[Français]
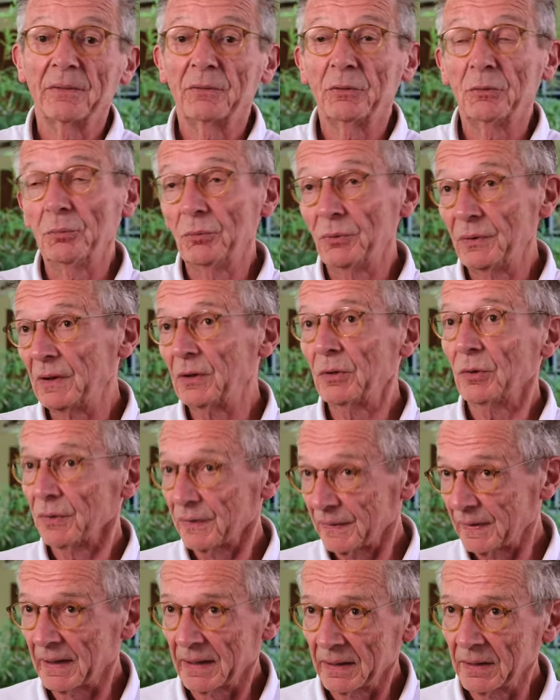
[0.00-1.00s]
Il y avait une musique de
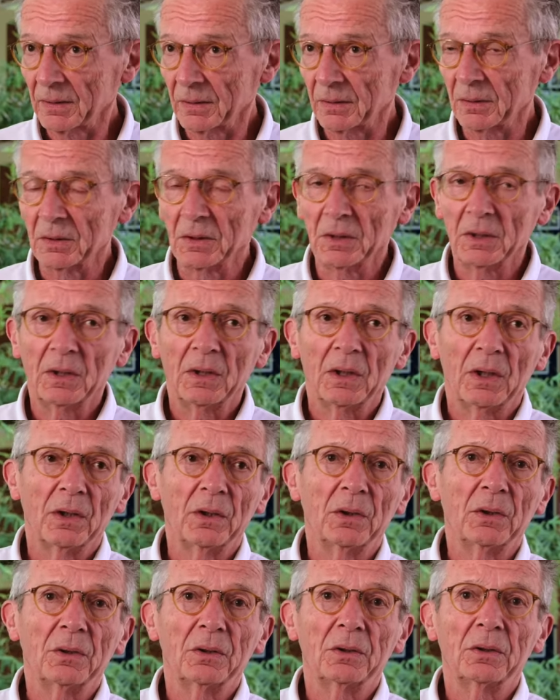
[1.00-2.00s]
scène
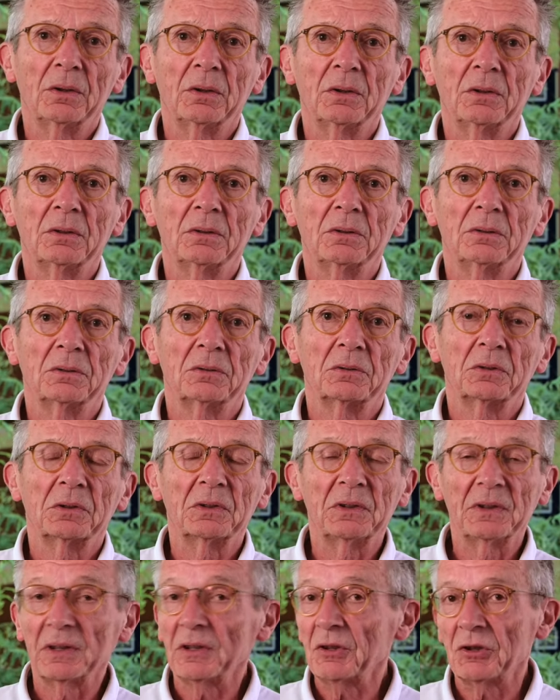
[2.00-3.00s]
euh,
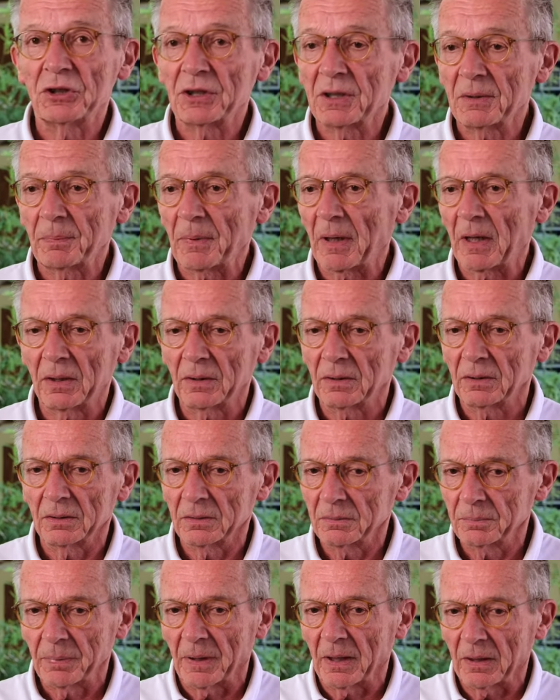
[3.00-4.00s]
dirigée par,
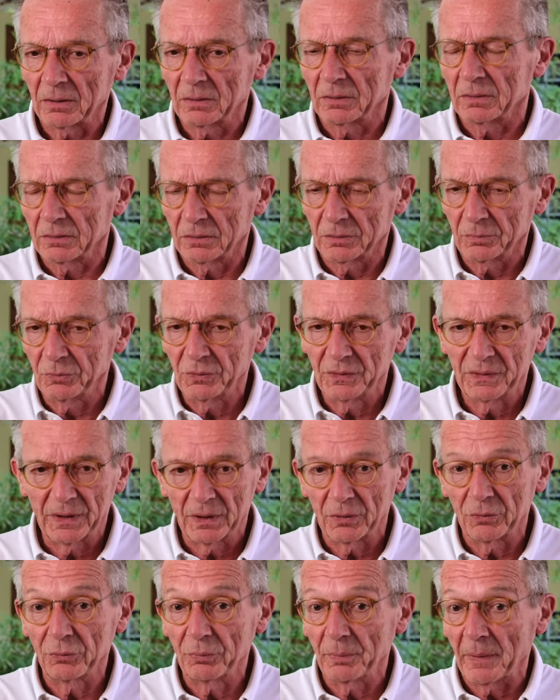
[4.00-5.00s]
euh, le
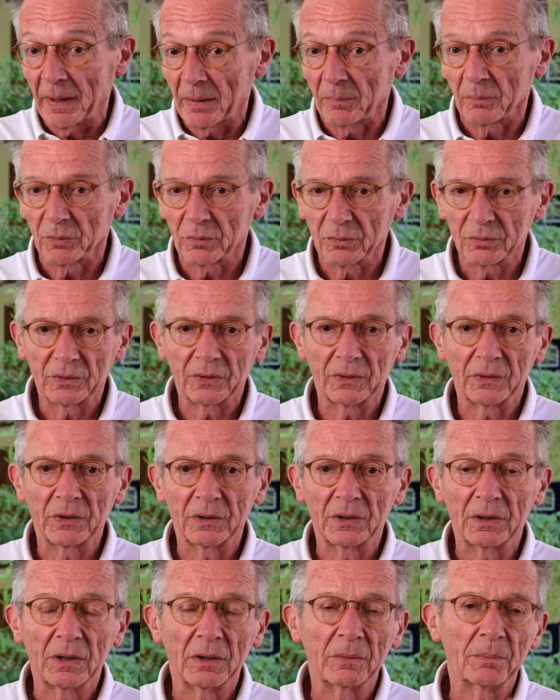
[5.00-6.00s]
musicien lui-même. Donc
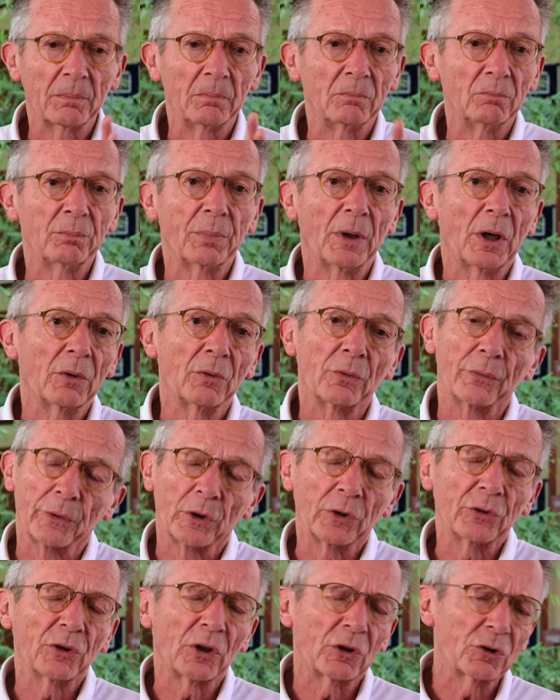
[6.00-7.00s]
c'était,
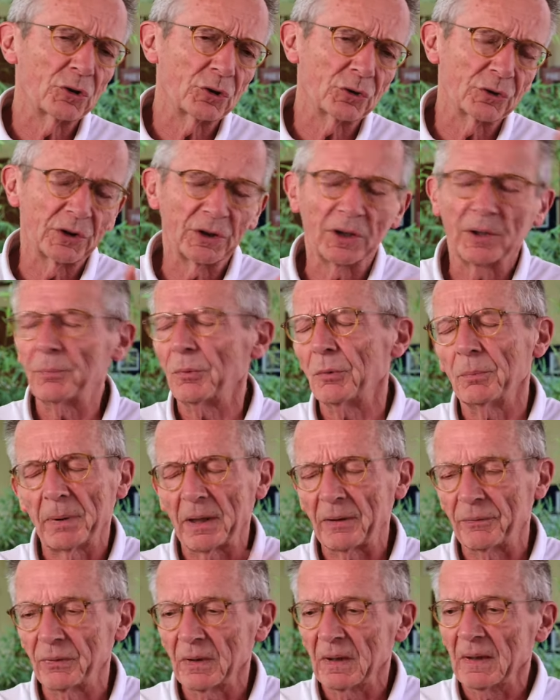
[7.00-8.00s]
enfin ça chantait un peu.
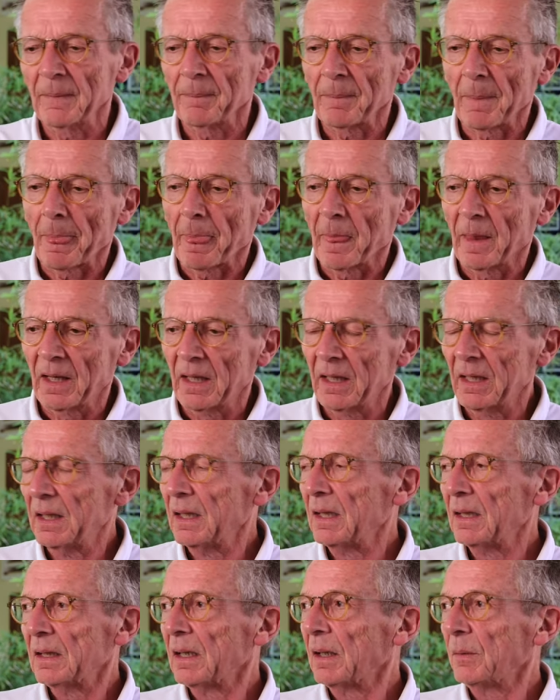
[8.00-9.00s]
Bref,
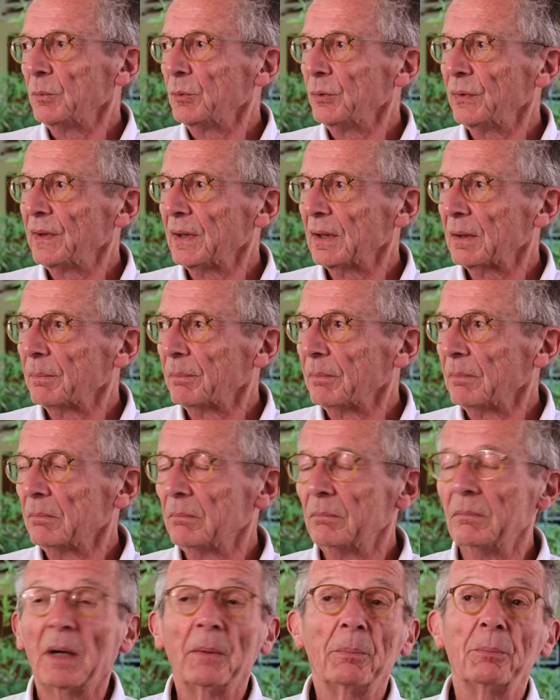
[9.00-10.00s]
et la musique
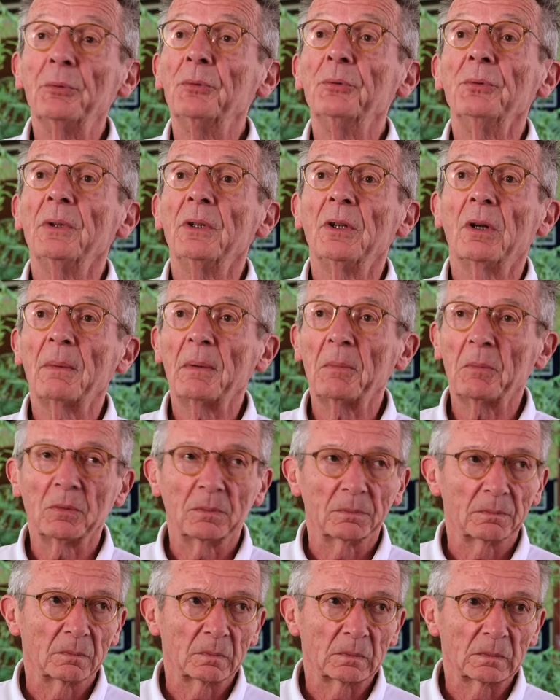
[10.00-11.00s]
m'a plu énormément.
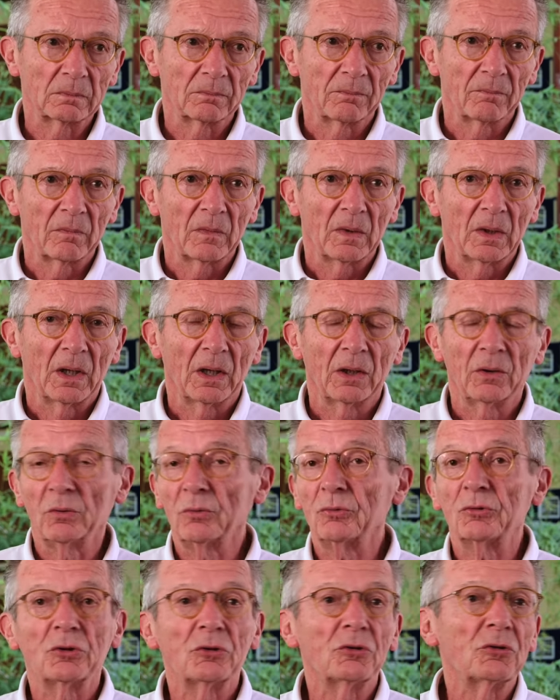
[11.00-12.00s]
Et
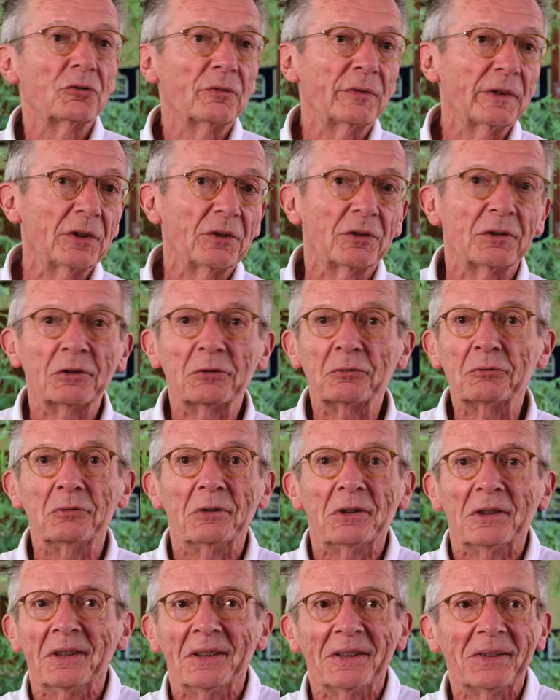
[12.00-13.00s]
donc je, vais dans les
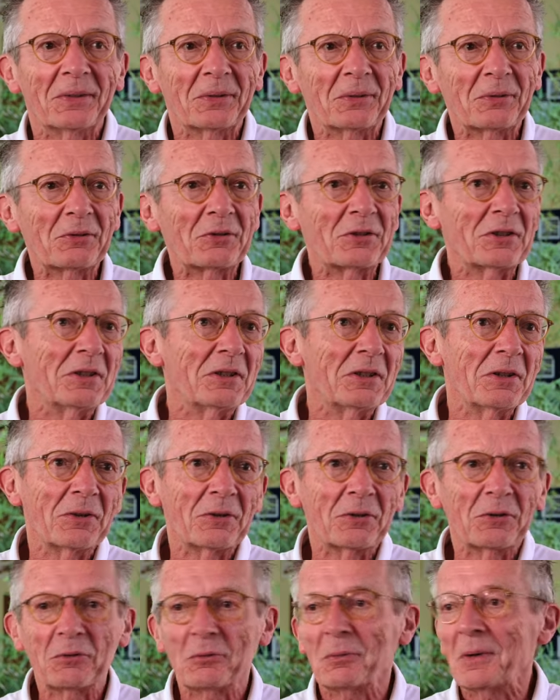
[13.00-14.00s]
coulisses, je dis
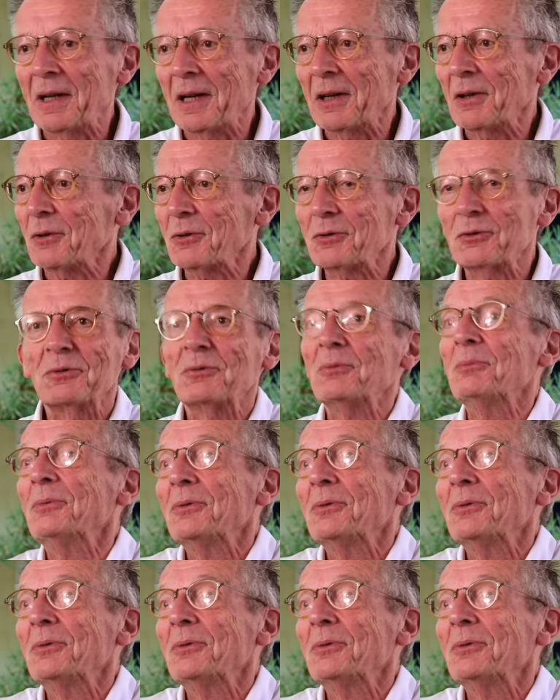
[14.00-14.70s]
où est la loge du